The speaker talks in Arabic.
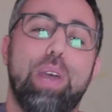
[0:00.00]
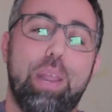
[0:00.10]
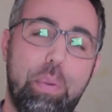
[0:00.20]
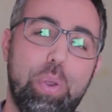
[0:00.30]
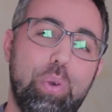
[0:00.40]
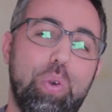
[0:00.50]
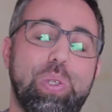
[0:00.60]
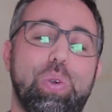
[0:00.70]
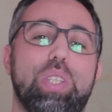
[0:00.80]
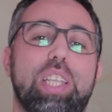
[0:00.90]
مرحبا بكم
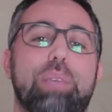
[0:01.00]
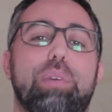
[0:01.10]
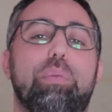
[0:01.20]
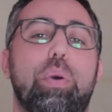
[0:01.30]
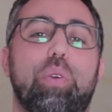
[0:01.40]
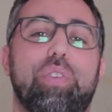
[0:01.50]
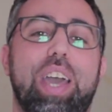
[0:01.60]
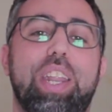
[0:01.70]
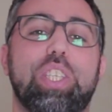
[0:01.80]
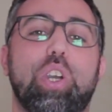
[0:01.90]
خوتي وخواتاتي مرحبا بكم في
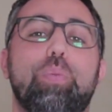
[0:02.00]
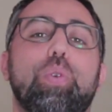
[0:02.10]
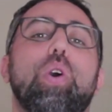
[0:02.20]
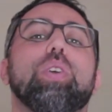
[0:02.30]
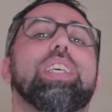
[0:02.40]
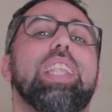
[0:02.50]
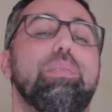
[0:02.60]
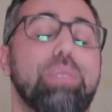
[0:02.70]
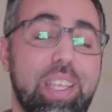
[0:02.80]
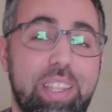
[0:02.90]
قناتكم كوزين
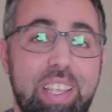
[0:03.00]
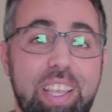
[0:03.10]
ام زد